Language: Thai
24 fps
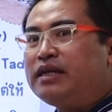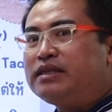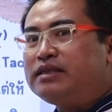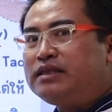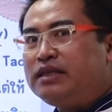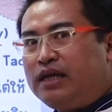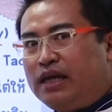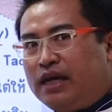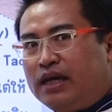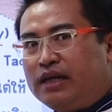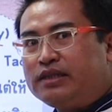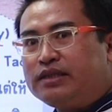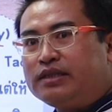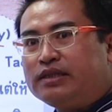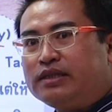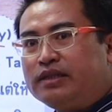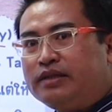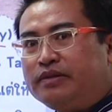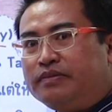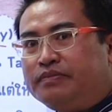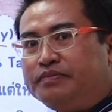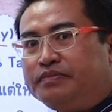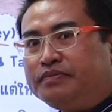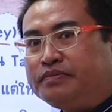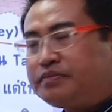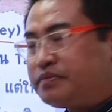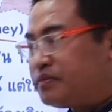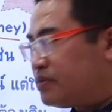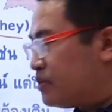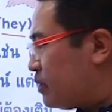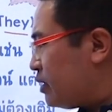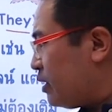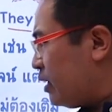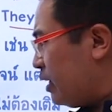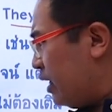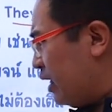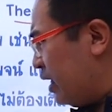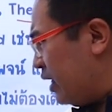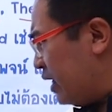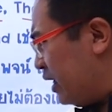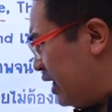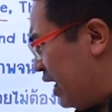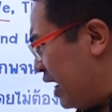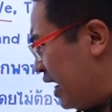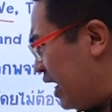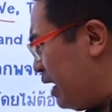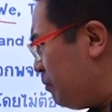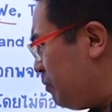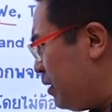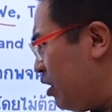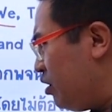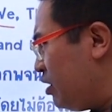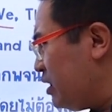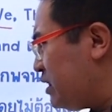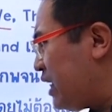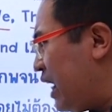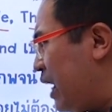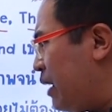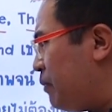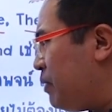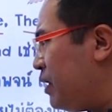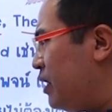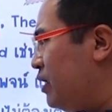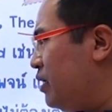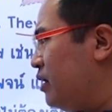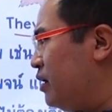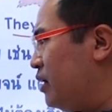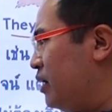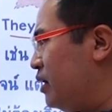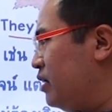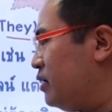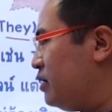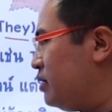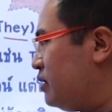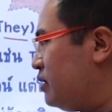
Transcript: ses นะครับ เราก็ใส่ไปเลย